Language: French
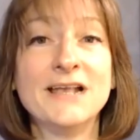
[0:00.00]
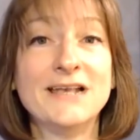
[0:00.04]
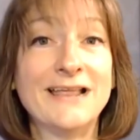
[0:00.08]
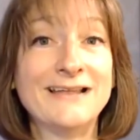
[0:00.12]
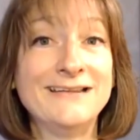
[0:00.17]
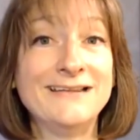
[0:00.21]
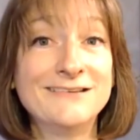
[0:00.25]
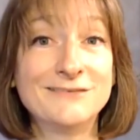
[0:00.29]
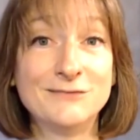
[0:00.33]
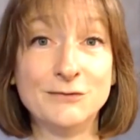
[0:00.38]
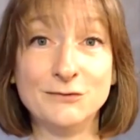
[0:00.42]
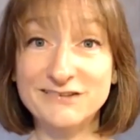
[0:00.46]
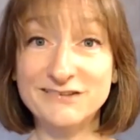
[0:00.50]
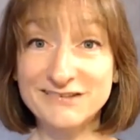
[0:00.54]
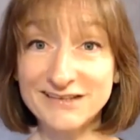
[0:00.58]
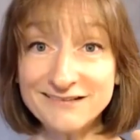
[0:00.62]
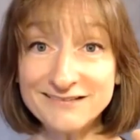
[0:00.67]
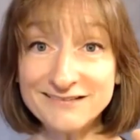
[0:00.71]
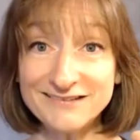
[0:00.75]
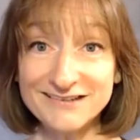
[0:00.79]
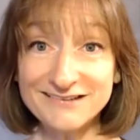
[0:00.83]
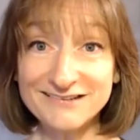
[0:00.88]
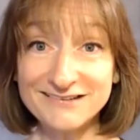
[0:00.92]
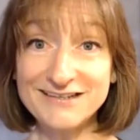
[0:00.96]
la liste de
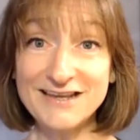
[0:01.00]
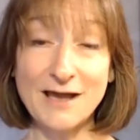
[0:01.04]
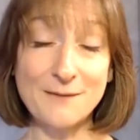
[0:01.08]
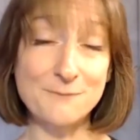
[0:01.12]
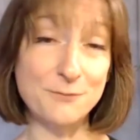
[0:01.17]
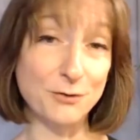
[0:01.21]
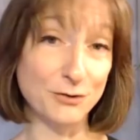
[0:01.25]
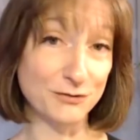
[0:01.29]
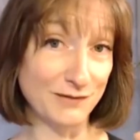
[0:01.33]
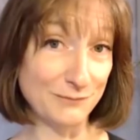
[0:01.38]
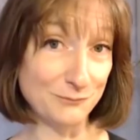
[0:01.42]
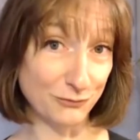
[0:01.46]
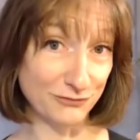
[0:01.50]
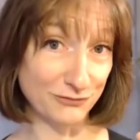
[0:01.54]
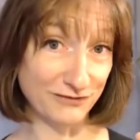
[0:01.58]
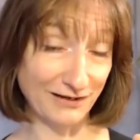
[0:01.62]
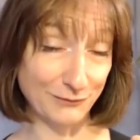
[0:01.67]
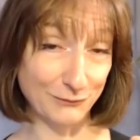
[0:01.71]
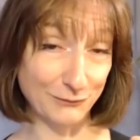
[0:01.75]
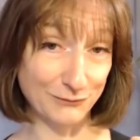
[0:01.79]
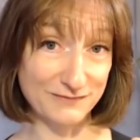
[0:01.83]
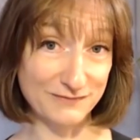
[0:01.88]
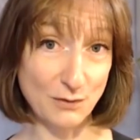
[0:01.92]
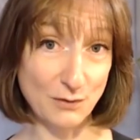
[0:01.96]
stratégies à apporter pour
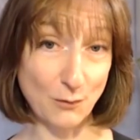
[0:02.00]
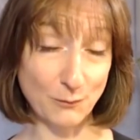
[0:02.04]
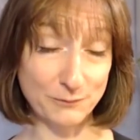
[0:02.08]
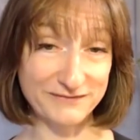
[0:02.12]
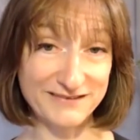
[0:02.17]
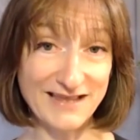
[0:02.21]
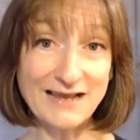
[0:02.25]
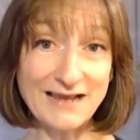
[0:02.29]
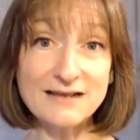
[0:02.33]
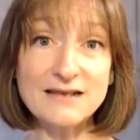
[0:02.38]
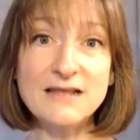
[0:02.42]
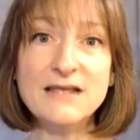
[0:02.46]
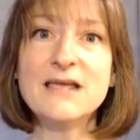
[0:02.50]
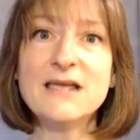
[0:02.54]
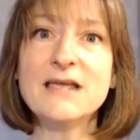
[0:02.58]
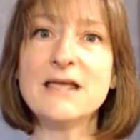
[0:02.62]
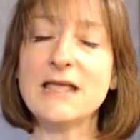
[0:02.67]
chaque obstacle,